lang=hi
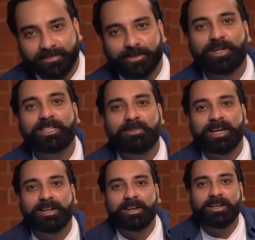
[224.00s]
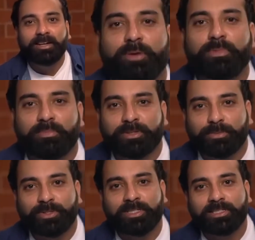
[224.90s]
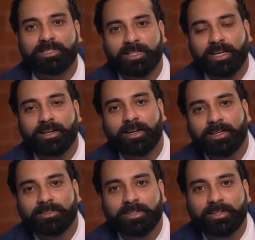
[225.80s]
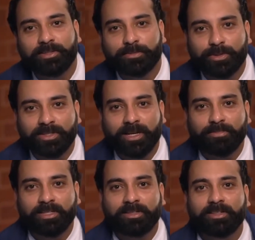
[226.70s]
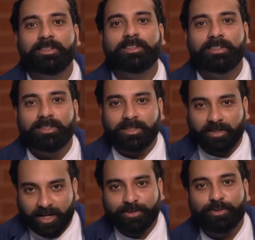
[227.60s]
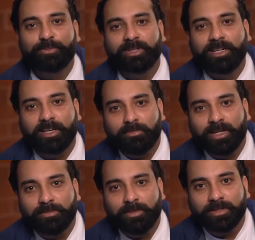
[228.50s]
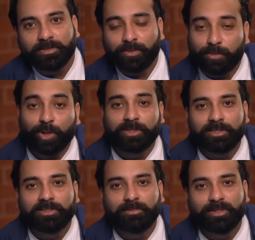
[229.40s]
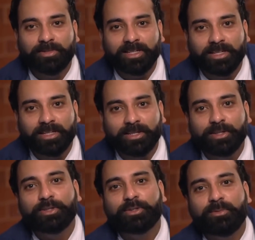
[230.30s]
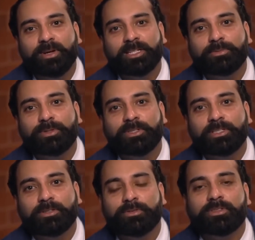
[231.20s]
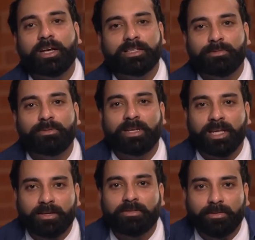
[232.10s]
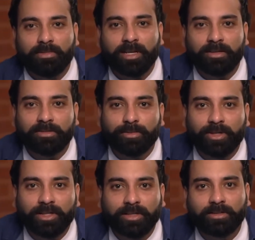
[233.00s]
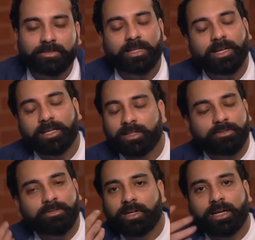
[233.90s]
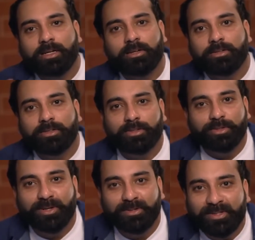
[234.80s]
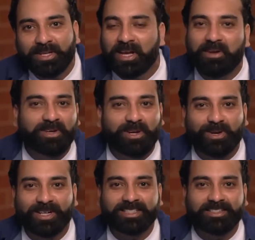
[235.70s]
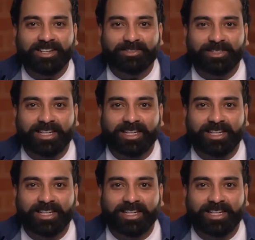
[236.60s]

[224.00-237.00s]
थोड़ा दिमाग लगा के हमने अपने स्पोर्ट्स टीचर जाके कहा कि सर अगर स्पोर्ट्स कैप्टन ट्रैक सूट में करेगा ना मार्च पास तो बहुत ही अच्छी इमेज बनेगी तो हमारे स्पोर्ट्स टीचर को कुछ खास समझ में नहीं आया क्योंकि हमने इंग्लिश में बोला था तो उसने कहा था जो करना कर लो तो हमने लॉकर से ट्रैक सूट